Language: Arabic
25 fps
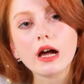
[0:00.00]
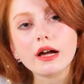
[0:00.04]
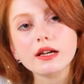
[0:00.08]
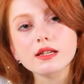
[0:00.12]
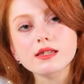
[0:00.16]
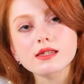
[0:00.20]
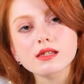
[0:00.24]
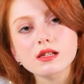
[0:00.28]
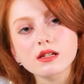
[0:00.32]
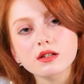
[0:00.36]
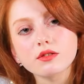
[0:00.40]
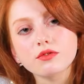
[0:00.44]
رح
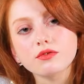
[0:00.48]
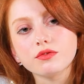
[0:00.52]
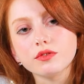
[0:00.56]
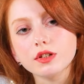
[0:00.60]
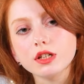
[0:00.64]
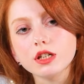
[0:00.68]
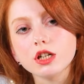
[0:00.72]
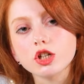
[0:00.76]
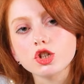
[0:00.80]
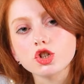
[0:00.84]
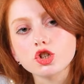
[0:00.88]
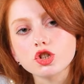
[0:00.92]
يصير
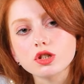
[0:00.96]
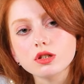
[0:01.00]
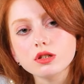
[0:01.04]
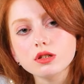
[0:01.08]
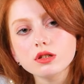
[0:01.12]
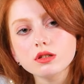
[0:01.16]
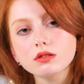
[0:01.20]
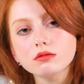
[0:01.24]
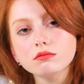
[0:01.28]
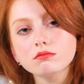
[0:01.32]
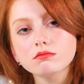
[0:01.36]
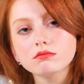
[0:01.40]
فيها
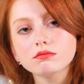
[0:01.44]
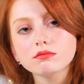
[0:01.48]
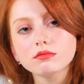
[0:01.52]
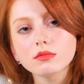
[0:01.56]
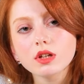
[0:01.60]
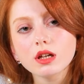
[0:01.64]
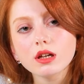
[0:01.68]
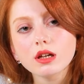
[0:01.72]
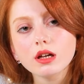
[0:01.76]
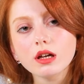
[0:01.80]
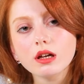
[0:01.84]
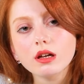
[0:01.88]
شيء
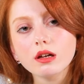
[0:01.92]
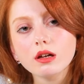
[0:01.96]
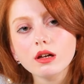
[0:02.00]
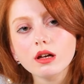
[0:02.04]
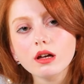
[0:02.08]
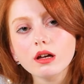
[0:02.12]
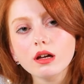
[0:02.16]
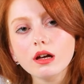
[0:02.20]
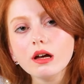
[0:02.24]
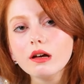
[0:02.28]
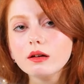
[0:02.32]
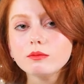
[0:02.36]

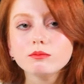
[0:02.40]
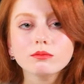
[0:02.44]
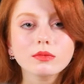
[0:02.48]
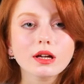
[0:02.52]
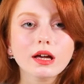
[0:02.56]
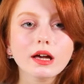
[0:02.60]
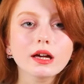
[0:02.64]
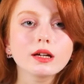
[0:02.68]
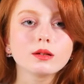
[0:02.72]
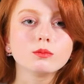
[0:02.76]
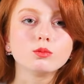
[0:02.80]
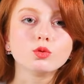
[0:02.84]

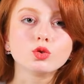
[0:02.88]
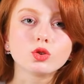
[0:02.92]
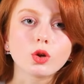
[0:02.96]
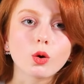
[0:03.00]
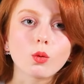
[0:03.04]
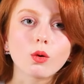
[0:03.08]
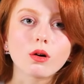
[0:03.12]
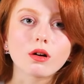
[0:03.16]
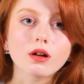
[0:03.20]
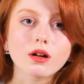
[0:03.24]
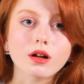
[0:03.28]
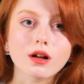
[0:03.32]
غير
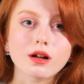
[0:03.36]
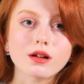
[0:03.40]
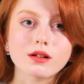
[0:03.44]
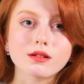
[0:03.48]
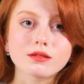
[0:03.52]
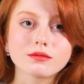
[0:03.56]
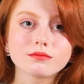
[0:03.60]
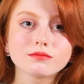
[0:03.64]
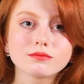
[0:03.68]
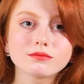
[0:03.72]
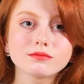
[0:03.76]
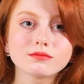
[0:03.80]
متوقع
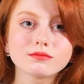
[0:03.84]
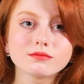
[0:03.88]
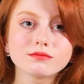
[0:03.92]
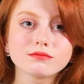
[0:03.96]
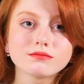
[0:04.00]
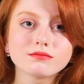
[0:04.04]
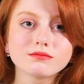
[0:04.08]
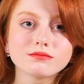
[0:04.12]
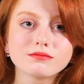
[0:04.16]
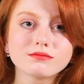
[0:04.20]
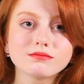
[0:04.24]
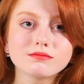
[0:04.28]

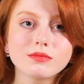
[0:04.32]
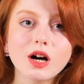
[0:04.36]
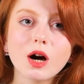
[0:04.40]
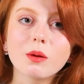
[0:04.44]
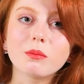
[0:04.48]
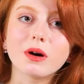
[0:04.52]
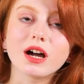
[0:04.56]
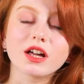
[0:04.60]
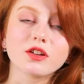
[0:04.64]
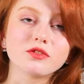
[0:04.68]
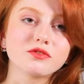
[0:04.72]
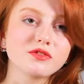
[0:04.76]

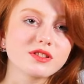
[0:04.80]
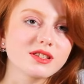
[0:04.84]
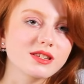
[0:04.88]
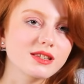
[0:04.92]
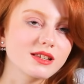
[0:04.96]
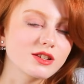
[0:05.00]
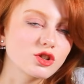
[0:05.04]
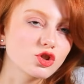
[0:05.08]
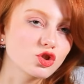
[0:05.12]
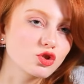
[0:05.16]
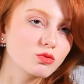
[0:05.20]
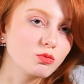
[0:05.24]
ما بعرف
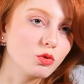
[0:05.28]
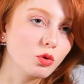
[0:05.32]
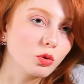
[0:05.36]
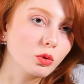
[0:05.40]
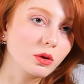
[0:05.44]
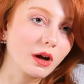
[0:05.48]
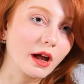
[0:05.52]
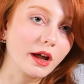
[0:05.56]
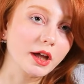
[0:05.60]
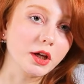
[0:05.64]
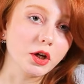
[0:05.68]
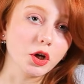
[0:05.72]
اذا
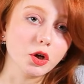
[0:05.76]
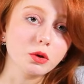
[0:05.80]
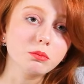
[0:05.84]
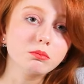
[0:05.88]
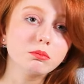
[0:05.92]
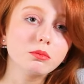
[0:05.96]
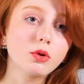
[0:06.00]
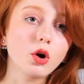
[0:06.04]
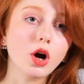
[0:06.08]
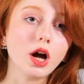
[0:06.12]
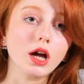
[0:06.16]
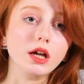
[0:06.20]
الجمهور
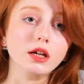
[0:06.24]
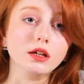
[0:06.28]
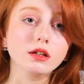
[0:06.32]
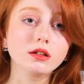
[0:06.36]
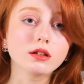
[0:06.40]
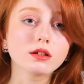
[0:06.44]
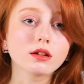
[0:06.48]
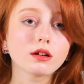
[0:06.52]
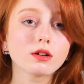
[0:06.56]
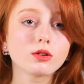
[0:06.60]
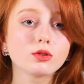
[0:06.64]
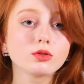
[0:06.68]
حيحبه
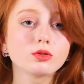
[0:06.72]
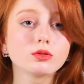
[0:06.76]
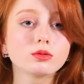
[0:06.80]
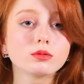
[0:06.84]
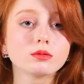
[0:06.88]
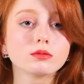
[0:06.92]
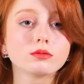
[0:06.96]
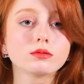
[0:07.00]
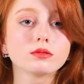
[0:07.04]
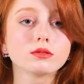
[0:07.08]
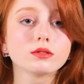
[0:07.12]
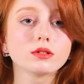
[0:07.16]

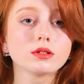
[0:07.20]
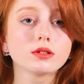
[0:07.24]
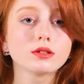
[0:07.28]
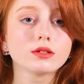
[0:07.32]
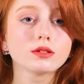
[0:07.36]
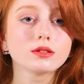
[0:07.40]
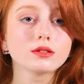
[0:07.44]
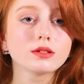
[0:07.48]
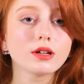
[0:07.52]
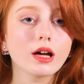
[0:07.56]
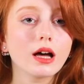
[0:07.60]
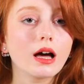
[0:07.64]
حيكرهه
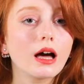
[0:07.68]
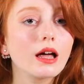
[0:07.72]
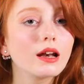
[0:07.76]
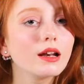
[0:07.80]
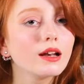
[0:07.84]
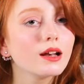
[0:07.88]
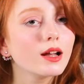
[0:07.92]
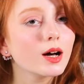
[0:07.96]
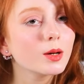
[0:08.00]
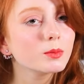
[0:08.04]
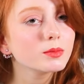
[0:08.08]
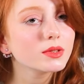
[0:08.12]

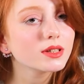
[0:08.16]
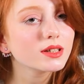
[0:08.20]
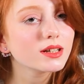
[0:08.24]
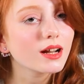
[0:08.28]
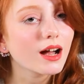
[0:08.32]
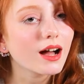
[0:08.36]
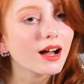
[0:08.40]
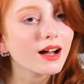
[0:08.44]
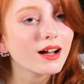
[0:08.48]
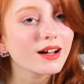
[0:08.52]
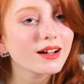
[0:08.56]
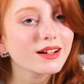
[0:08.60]
الامر
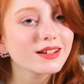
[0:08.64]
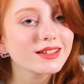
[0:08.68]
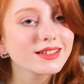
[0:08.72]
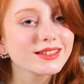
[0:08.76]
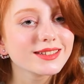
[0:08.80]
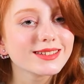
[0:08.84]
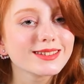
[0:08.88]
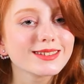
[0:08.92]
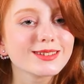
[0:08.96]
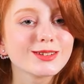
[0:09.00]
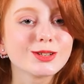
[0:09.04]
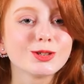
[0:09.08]

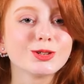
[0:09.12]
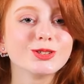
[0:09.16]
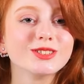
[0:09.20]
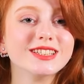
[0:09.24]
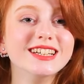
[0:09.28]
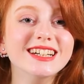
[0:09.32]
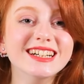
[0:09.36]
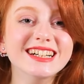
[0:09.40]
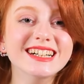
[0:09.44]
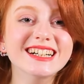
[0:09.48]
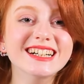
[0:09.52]
عائد لهم